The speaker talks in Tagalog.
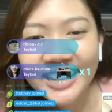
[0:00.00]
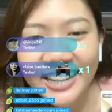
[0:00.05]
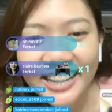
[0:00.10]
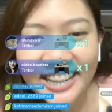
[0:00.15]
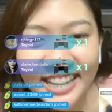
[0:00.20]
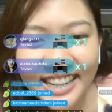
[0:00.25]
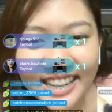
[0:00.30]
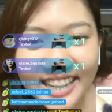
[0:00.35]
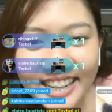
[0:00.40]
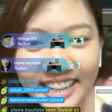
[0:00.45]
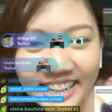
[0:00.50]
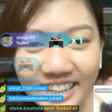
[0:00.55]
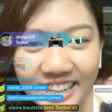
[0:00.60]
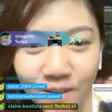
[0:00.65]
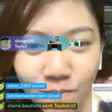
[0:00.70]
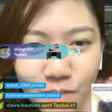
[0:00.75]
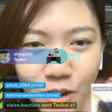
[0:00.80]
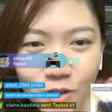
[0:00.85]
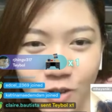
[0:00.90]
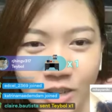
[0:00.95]
Oh,
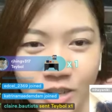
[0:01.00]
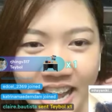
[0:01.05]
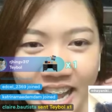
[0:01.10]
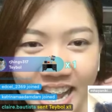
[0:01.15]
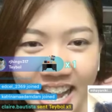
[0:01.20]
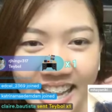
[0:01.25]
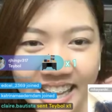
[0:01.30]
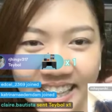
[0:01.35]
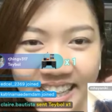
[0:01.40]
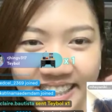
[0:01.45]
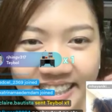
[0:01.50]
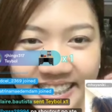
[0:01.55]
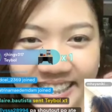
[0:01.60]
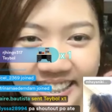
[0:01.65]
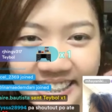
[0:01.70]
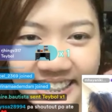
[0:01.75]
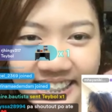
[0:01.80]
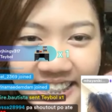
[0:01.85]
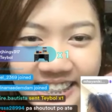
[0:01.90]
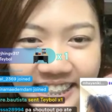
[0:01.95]
Paulan.
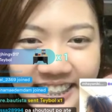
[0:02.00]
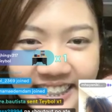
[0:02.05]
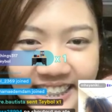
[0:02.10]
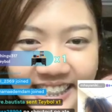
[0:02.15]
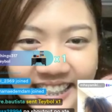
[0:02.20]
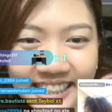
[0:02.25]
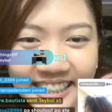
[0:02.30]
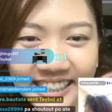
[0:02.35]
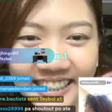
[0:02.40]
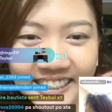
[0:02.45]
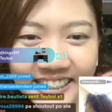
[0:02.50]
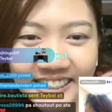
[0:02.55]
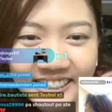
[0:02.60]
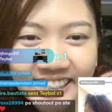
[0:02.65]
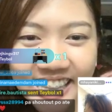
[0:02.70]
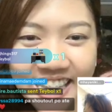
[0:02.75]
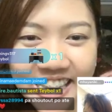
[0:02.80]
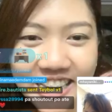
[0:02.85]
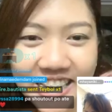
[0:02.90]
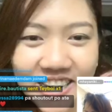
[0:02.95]
Oo. Oh, oh, oh.
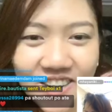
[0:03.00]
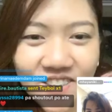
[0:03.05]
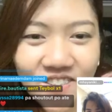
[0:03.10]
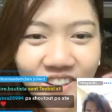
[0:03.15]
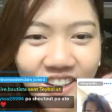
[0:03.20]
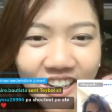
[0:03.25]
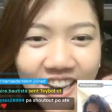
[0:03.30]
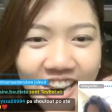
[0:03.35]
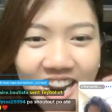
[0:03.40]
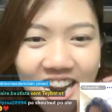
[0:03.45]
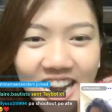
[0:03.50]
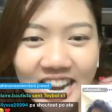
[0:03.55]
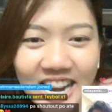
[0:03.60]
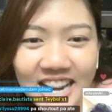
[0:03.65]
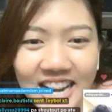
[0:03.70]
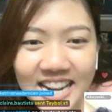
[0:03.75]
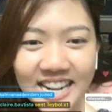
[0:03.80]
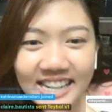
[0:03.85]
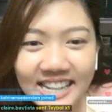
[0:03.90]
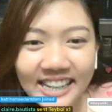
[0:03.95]
thank you, Claire.
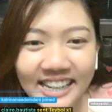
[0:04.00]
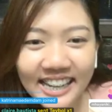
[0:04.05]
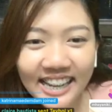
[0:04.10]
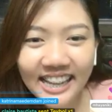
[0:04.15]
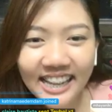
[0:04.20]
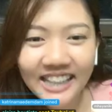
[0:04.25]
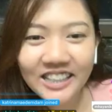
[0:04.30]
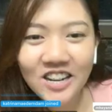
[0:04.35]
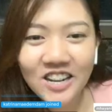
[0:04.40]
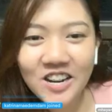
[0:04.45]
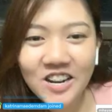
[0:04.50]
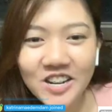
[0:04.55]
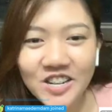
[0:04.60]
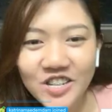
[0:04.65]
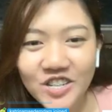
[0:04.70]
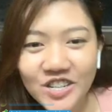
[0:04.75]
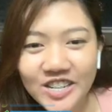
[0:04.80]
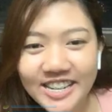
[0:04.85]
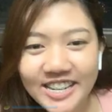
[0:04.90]
MRG.